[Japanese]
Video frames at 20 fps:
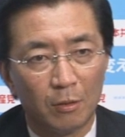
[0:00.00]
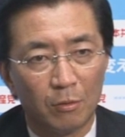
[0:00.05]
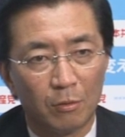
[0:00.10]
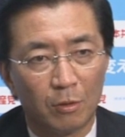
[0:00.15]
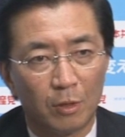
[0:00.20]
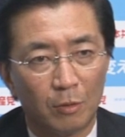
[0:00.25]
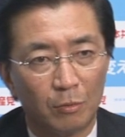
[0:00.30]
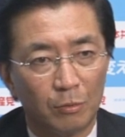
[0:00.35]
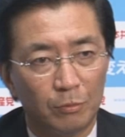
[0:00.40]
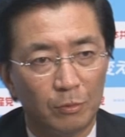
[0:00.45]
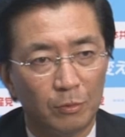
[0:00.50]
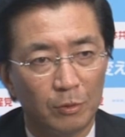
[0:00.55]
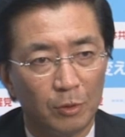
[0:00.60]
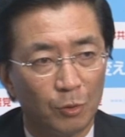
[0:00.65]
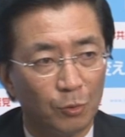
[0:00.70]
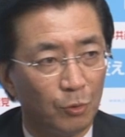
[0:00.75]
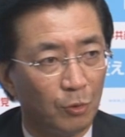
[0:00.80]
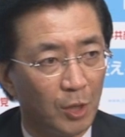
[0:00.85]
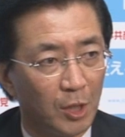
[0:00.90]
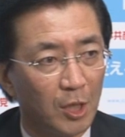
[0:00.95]
政府・
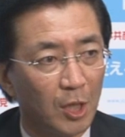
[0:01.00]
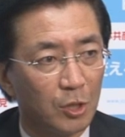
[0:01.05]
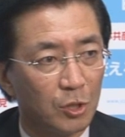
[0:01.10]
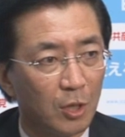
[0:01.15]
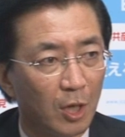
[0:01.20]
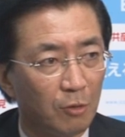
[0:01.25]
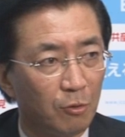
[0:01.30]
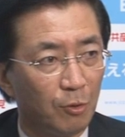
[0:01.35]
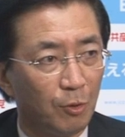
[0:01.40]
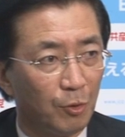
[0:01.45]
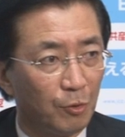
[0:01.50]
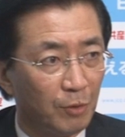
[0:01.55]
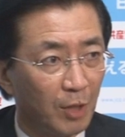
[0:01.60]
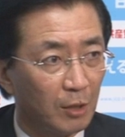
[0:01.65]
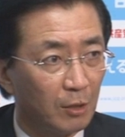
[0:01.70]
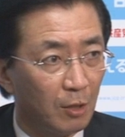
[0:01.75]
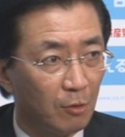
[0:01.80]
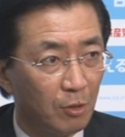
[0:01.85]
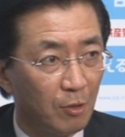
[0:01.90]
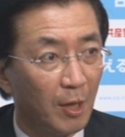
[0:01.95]
与党に対して圧力に
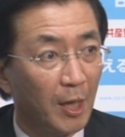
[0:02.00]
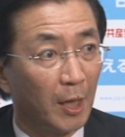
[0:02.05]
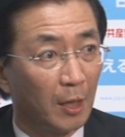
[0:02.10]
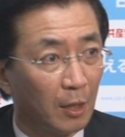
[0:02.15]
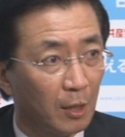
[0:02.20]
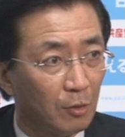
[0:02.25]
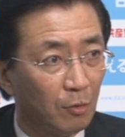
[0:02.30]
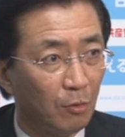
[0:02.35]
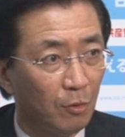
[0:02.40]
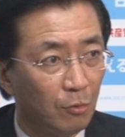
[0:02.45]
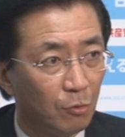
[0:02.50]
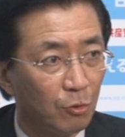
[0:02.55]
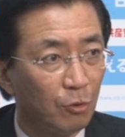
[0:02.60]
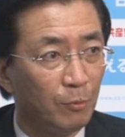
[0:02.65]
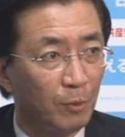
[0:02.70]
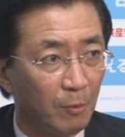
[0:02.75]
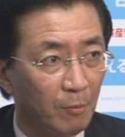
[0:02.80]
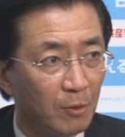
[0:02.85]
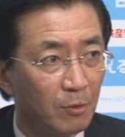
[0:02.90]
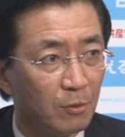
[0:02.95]
なってるんじゃないかなと、そ
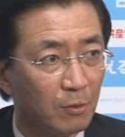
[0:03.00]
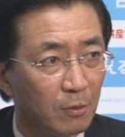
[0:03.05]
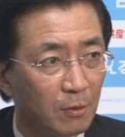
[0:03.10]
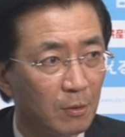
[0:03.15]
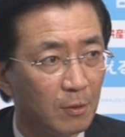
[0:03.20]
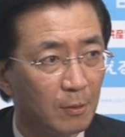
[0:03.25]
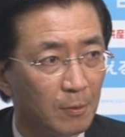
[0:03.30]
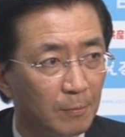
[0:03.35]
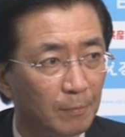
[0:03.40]
う思います